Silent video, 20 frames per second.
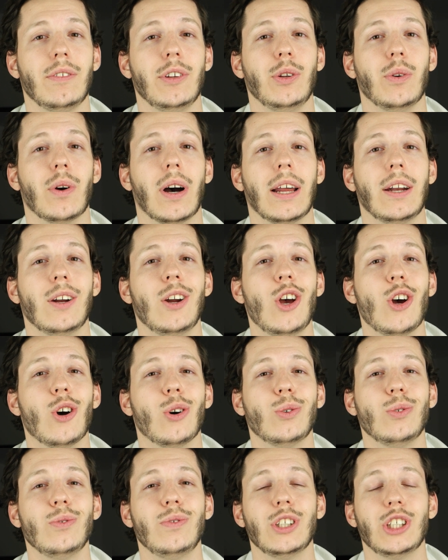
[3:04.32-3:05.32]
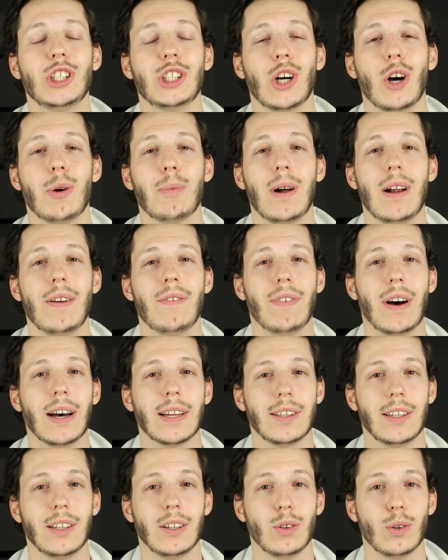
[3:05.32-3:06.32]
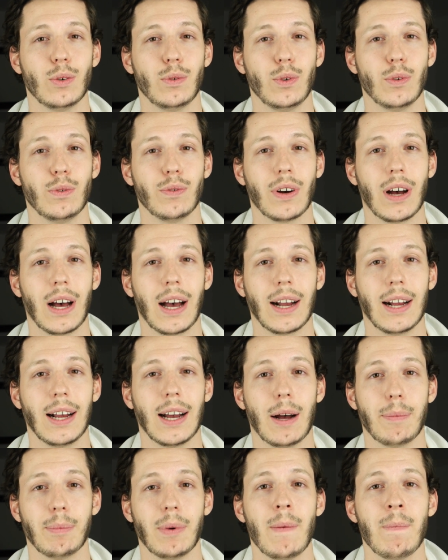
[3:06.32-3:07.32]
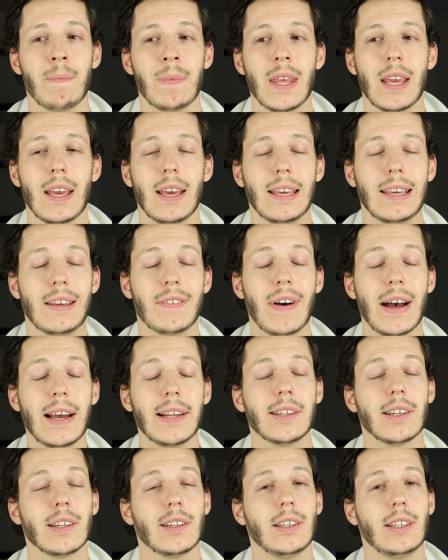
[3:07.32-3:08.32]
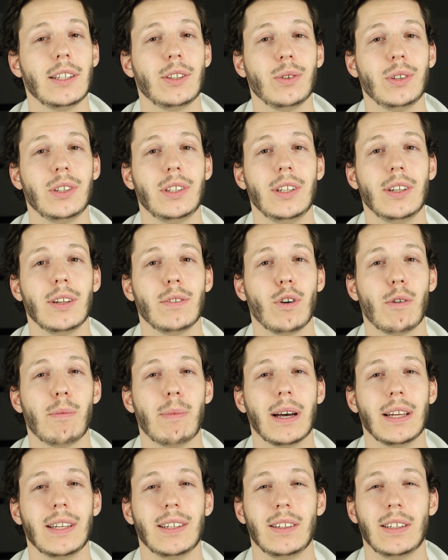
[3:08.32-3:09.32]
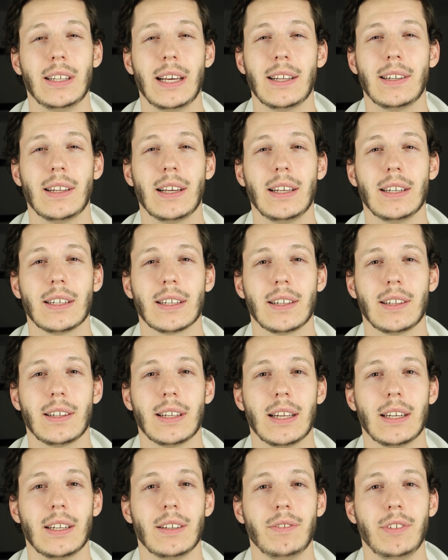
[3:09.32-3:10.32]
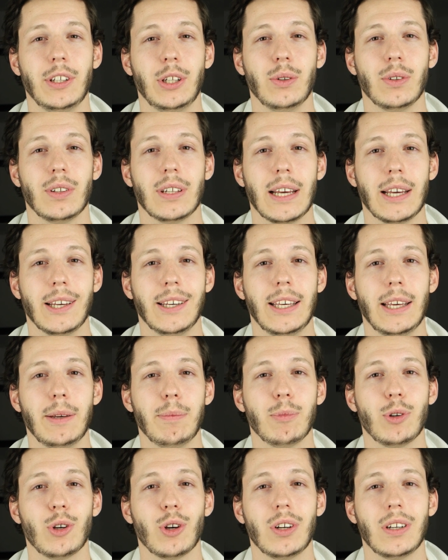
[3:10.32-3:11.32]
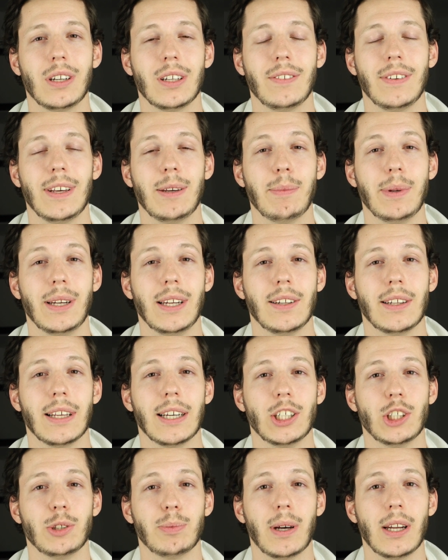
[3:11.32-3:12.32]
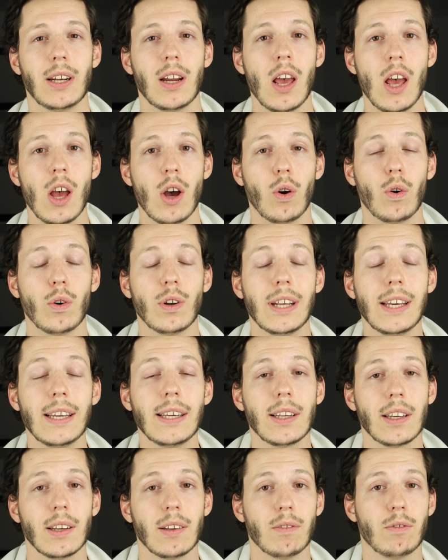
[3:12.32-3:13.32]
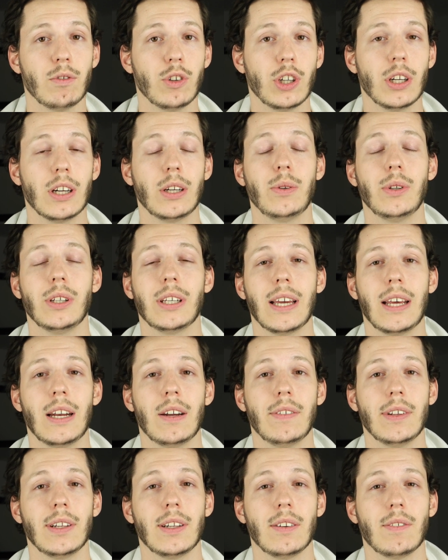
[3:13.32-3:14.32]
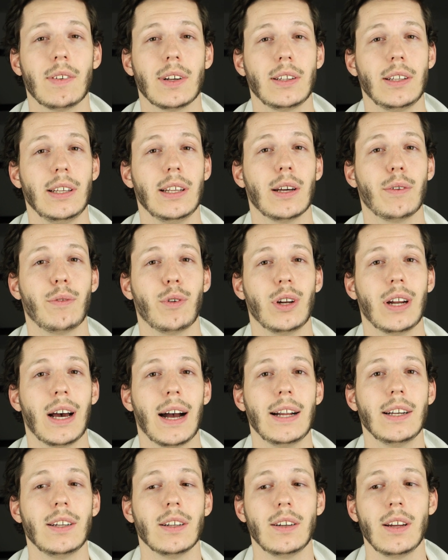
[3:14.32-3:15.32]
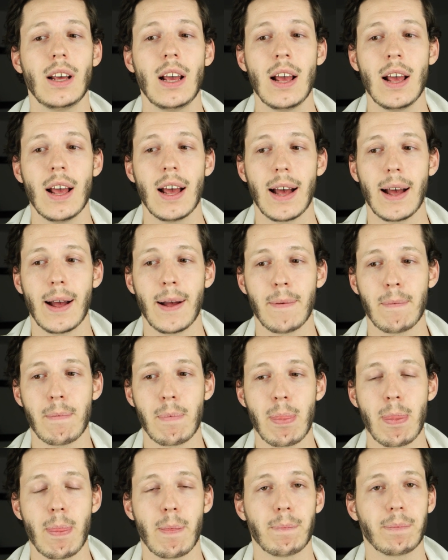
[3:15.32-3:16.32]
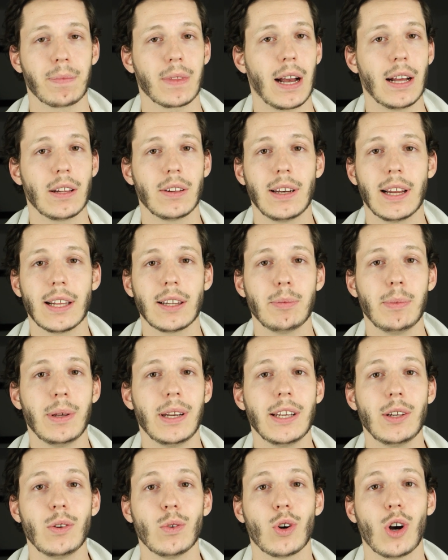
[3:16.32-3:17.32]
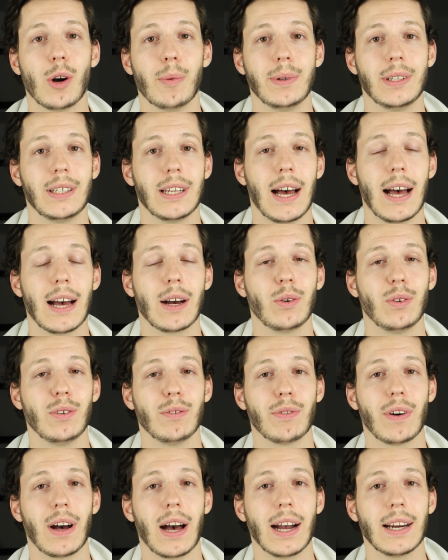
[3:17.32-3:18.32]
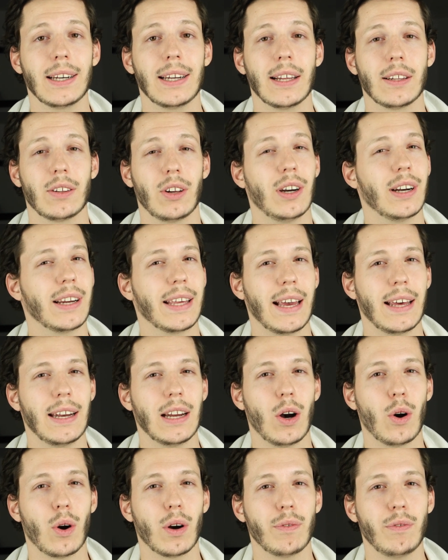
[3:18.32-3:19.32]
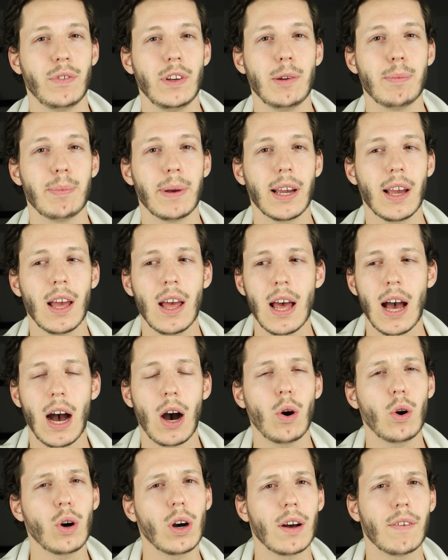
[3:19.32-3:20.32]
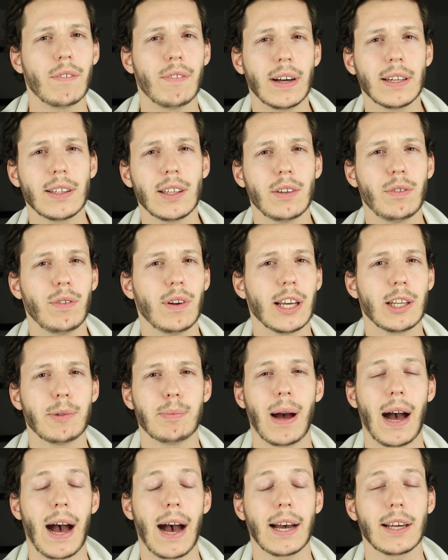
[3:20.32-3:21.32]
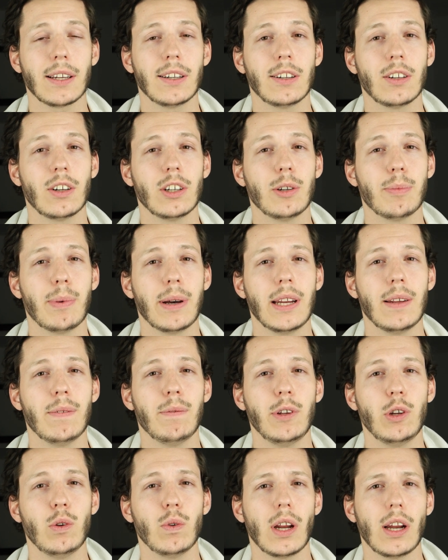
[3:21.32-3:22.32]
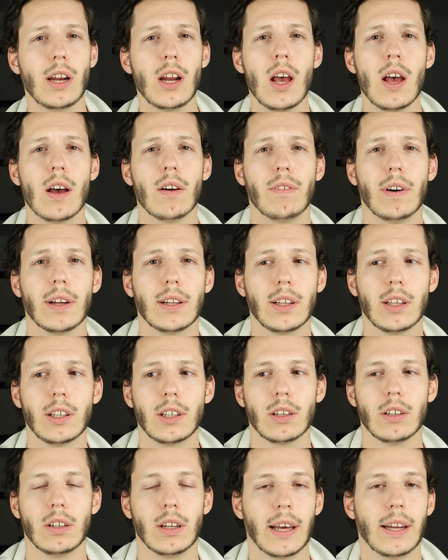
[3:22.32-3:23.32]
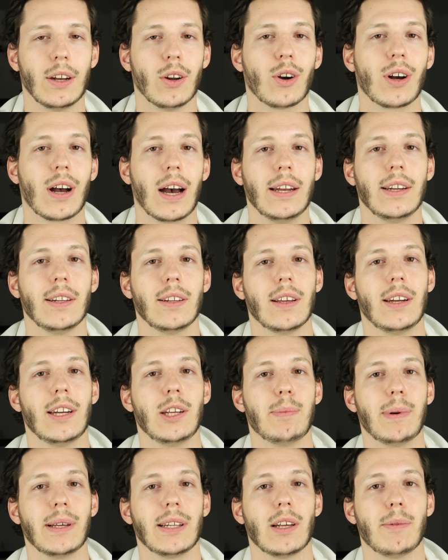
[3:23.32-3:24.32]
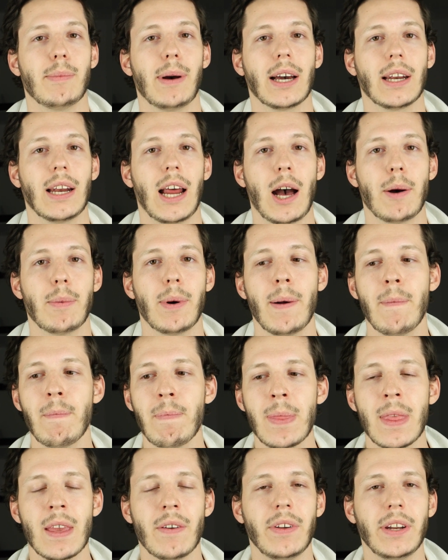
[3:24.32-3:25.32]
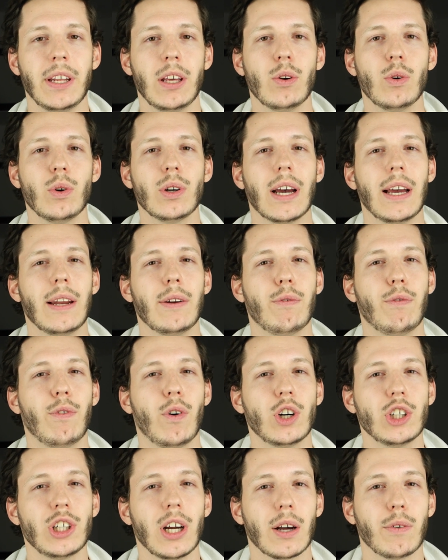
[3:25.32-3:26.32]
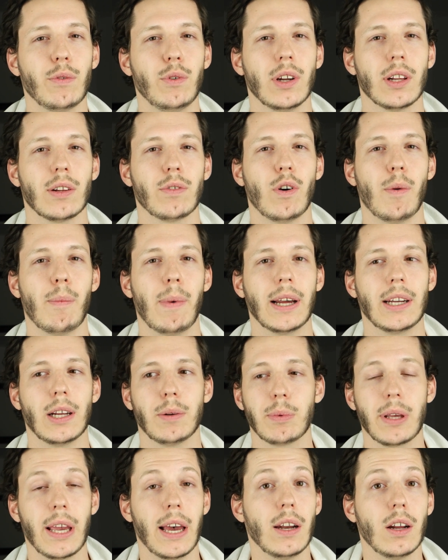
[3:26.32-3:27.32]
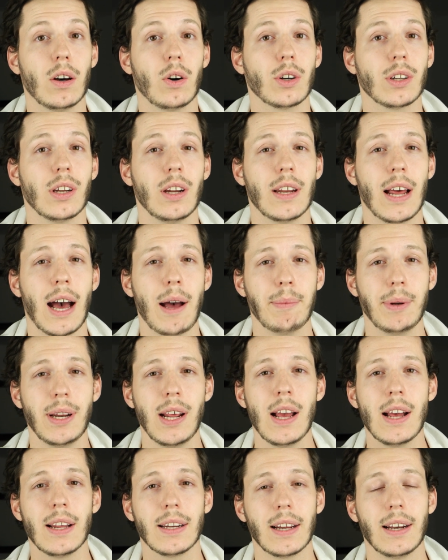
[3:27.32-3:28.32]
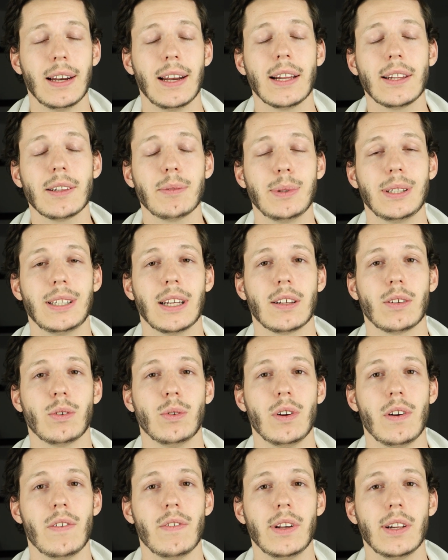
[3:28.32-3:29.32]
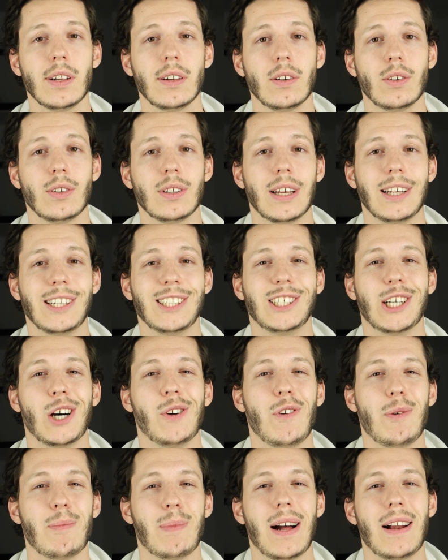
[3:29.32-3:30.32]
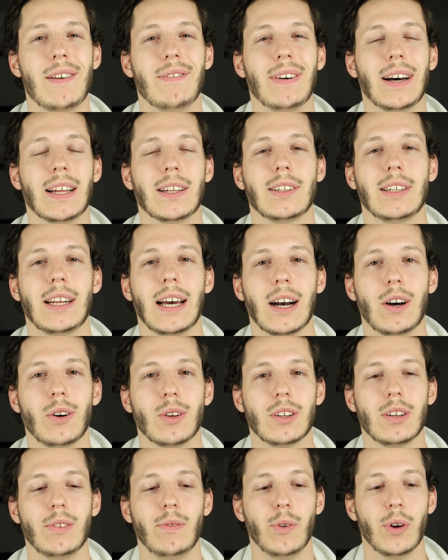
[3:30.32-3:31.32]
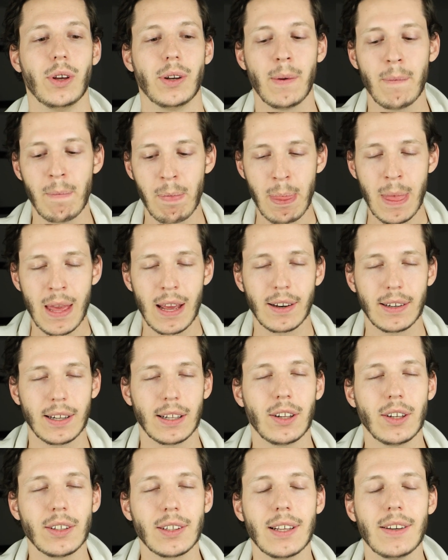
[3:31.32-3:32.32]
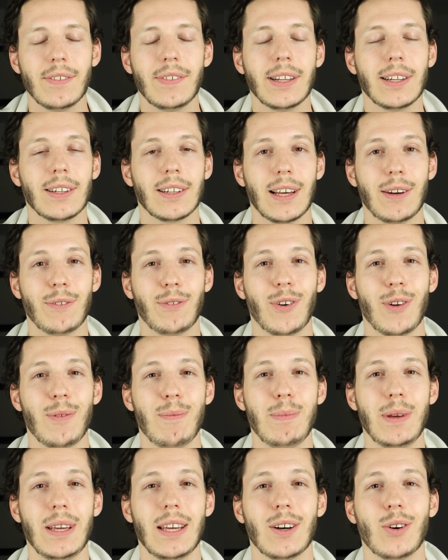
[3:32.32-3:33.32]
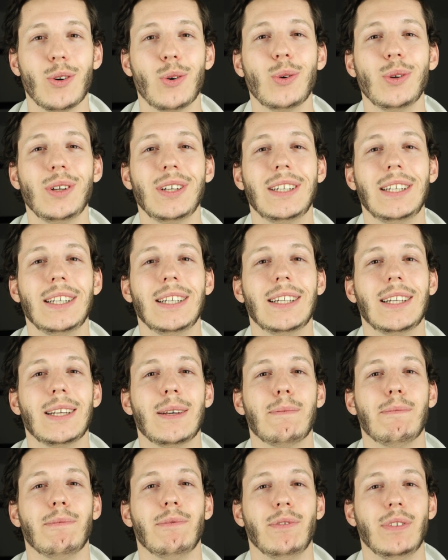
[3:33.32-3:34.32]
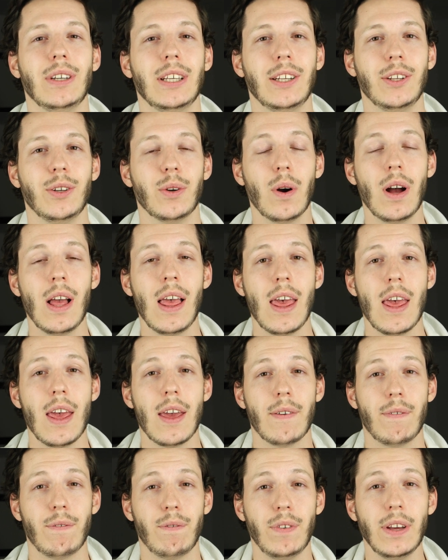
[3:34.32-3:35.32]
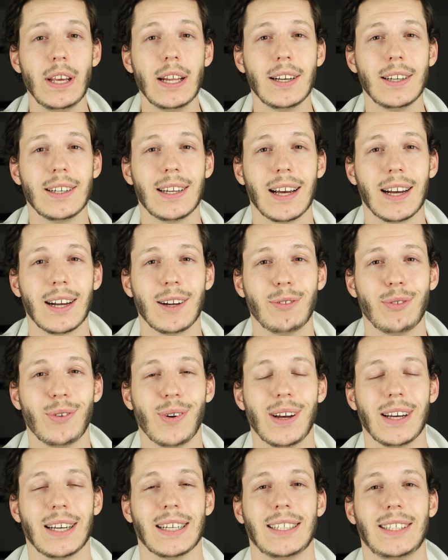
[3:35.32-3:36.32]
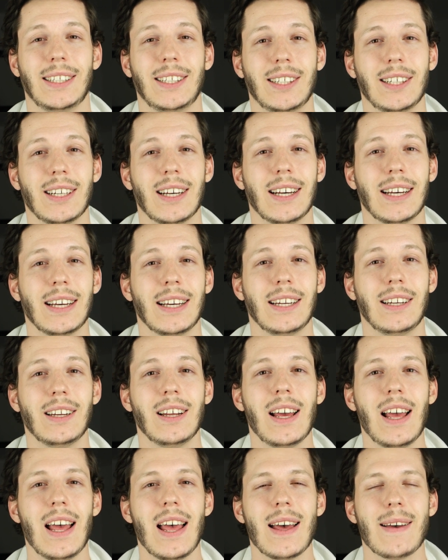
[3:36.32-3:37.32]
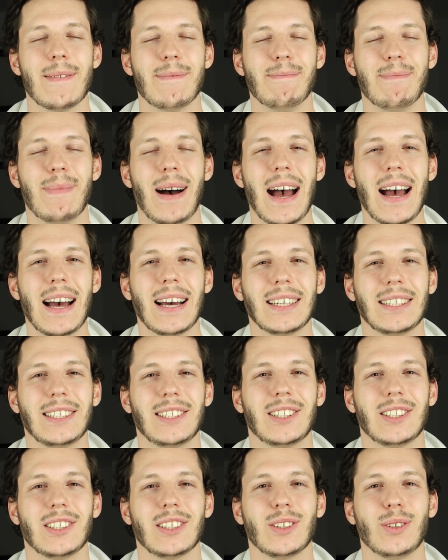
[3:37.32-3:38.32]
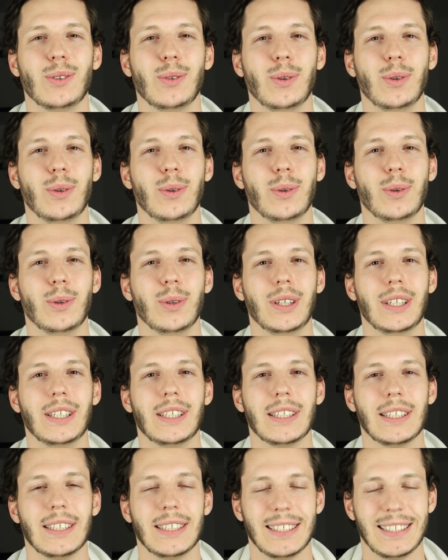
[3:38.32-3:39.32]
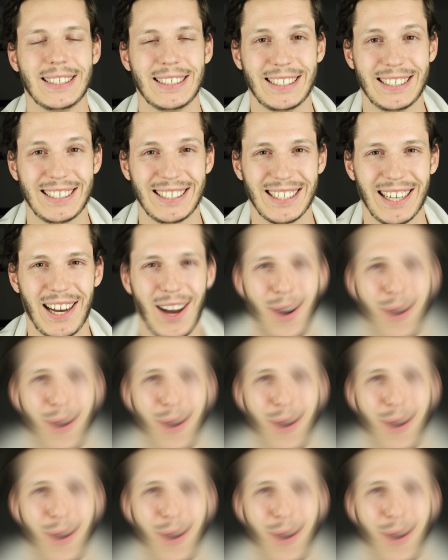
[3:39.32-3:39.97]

Video an und wir schauen mal, was ihr so für Fragen habt. Ich weiß, dass sich durch dieses Format sehr, sehr interessante Videos ergeben können, deswegen bin ich sehr gespannt. Und ich würde natürlich gerne wissen, was ihr davon haltet. Ähm, also lasst mir nicht nur Kommentare und Fragen da, sondern gerne auch Feedback, auch was ich vielleicht beachten sollte bei dem Video dann, was ich, naja, noch kann ich es ja nicht besser machen, aber wenn ihr irgendeinen Vorschlag für das Format habt, gerne auch einen Namen, dann lasst mich das unten wissen und dann schauen wir mal, was daraus wird. Das soll es gewesen sein von mir und diesem Video. Vielen Dank für eure Zeit. Macht's gut. Ciao.